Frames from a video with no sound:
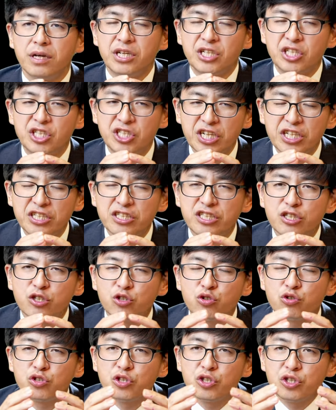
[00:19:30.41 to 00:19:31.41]
甚至
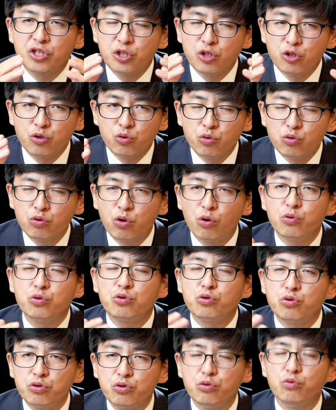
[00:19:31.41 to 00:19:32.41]
是如同
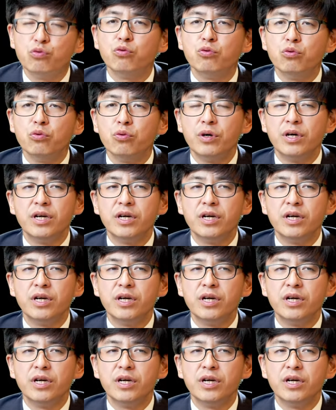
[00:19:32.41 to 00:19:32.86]
虚无，